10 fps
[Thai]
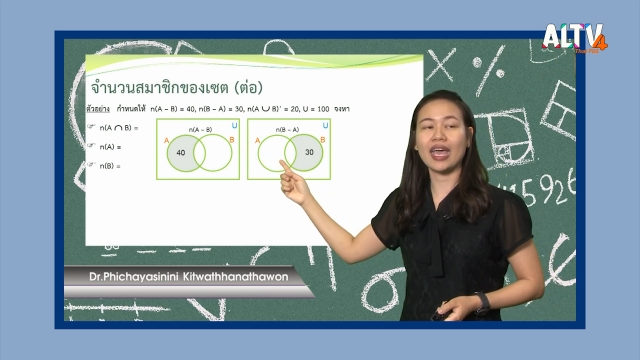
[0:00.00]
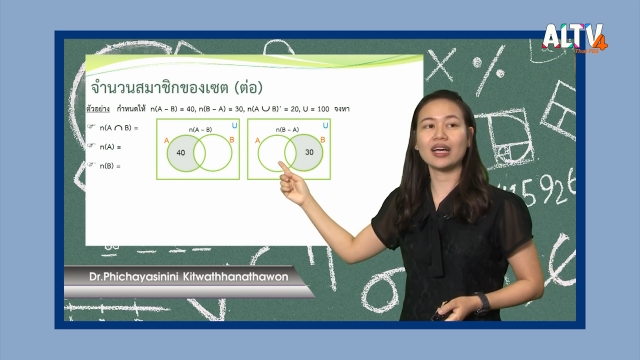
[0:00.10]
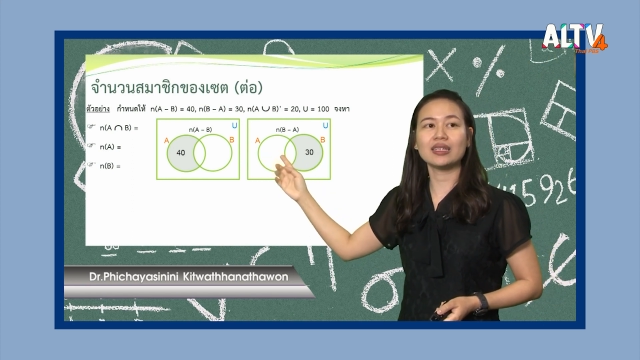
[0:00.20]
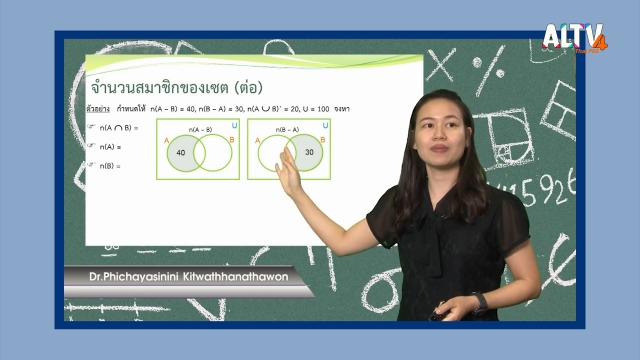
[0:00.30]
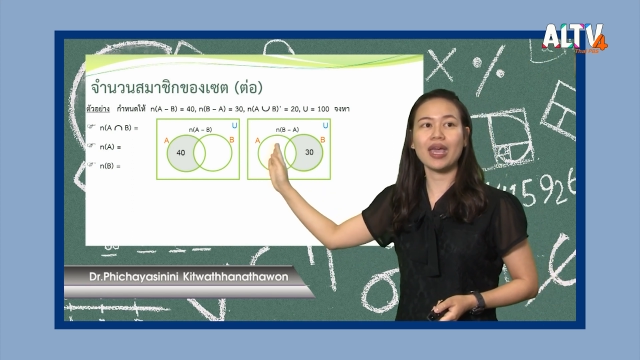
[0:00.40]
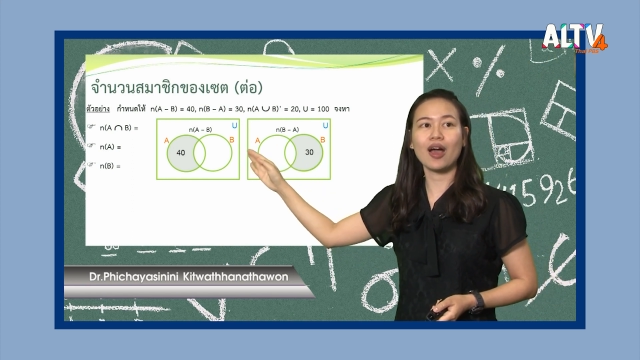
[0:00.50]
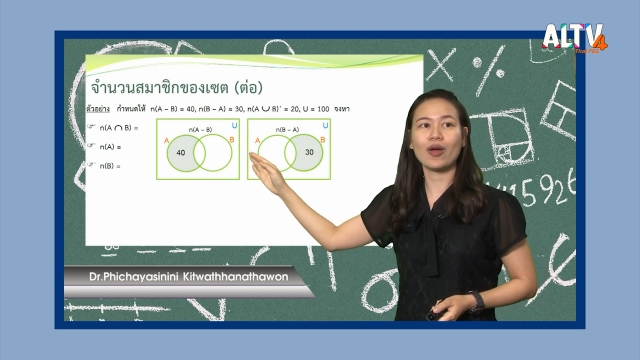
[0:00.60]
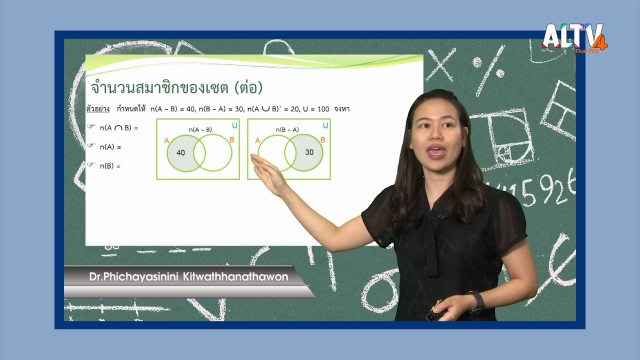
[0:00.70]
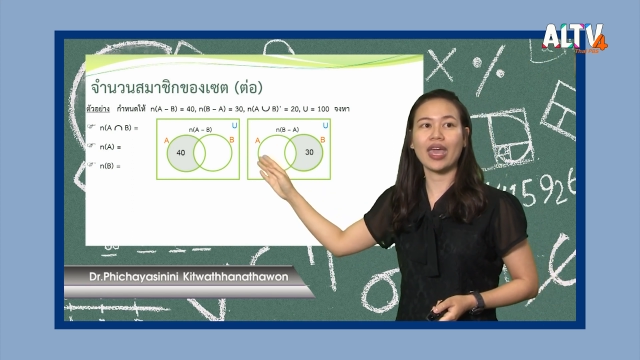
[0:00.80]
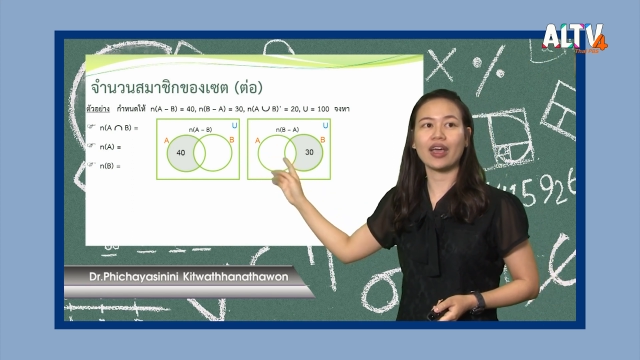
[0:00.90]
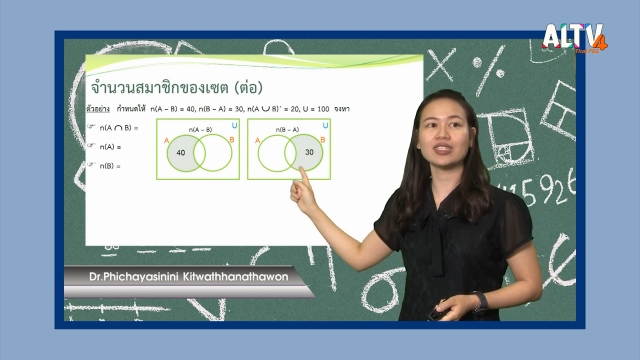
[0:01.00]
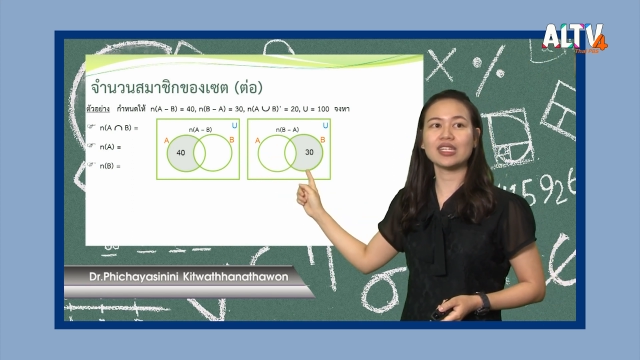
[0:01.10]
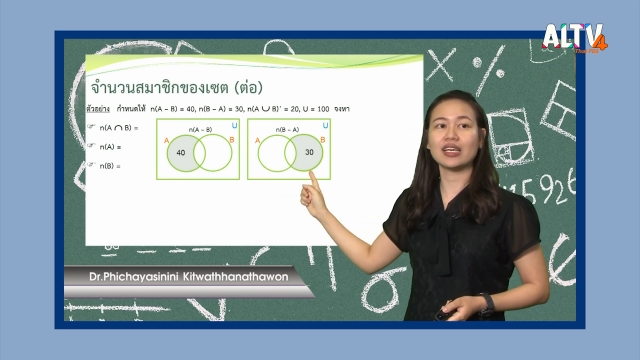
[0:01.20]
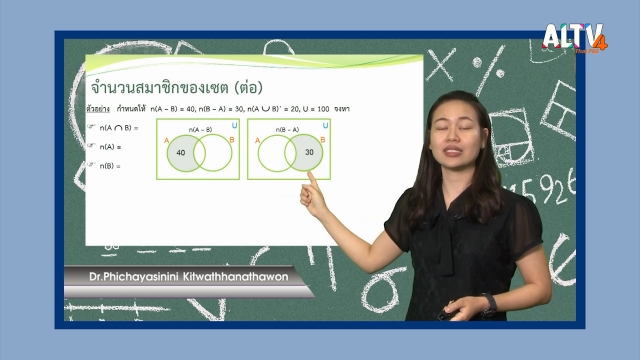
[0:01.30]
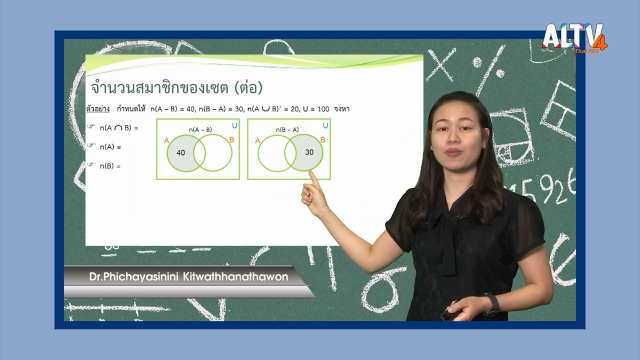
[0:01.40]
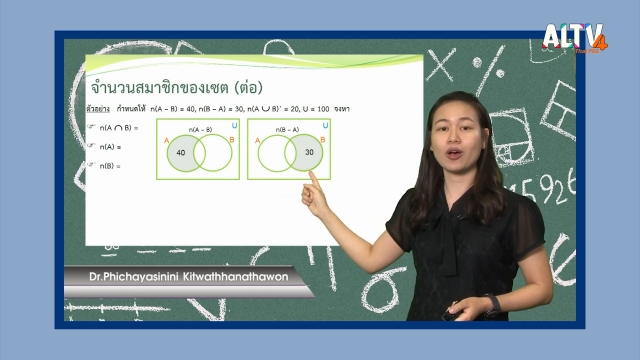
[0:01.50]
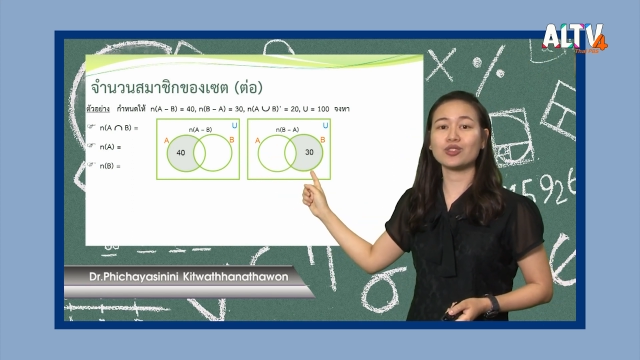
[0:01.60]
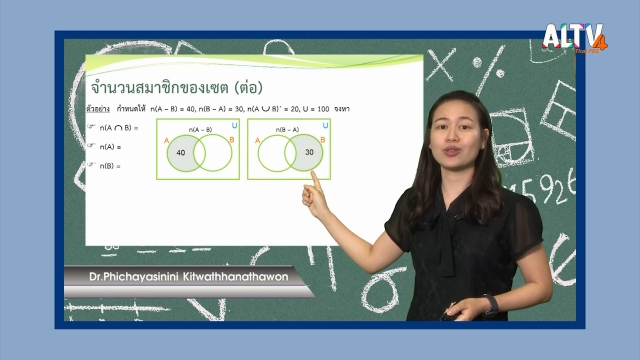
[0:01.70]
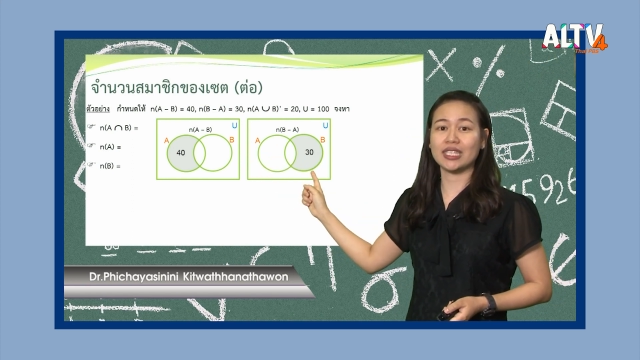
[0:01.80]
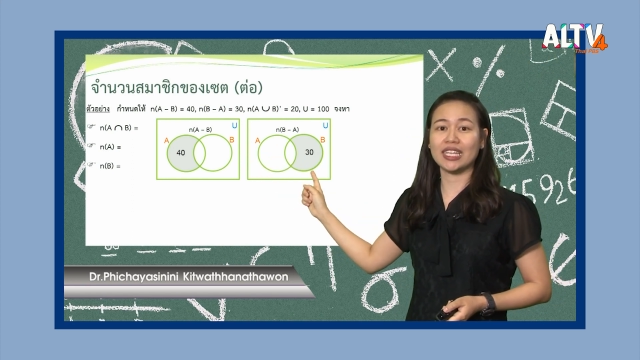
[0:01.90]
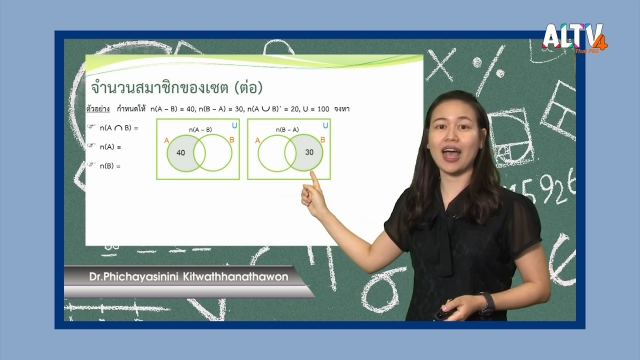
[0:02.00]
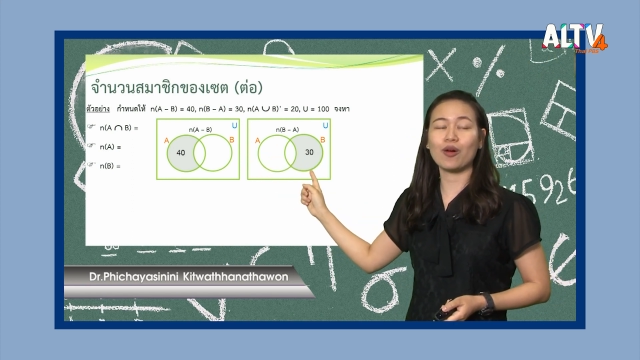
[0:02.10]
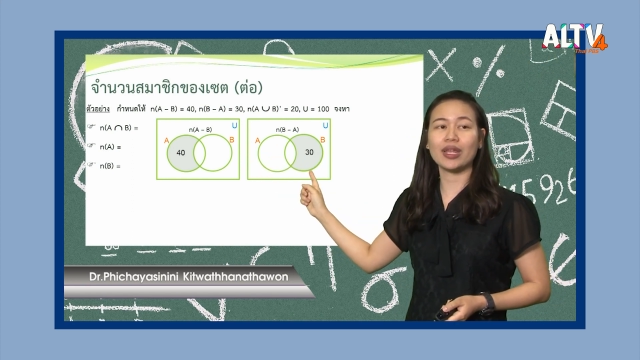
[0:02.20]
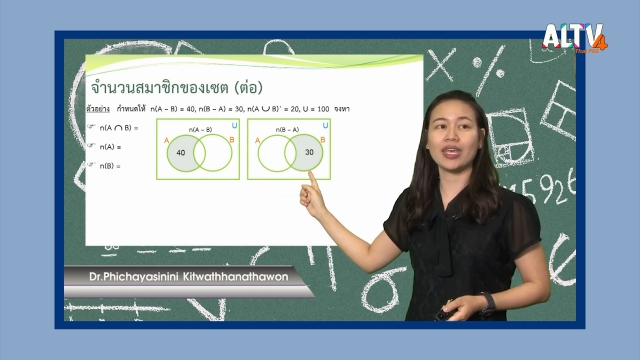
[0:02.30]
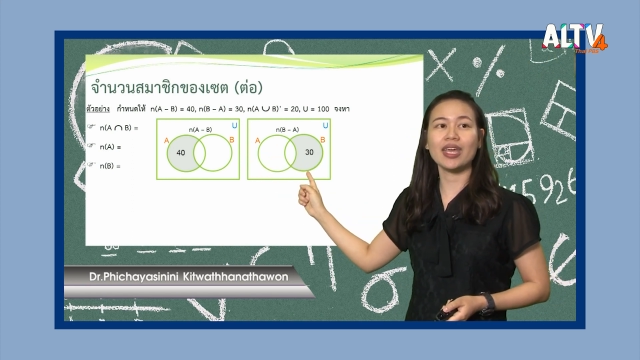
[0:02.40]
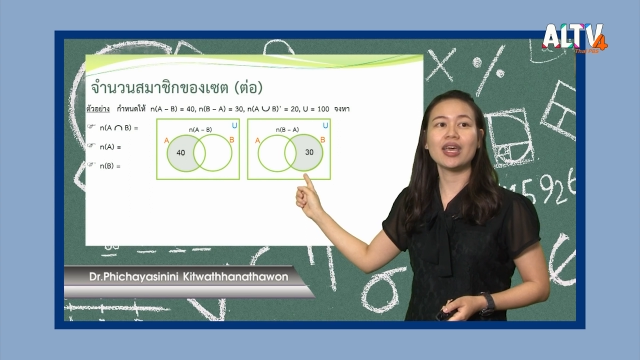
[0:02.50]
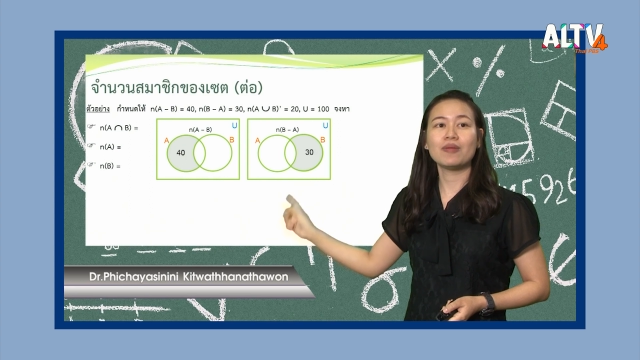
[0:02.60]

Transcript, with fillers: ก็คือไม่เอา A ก็จะเหลือเฉพาะส่วนสีเทานี้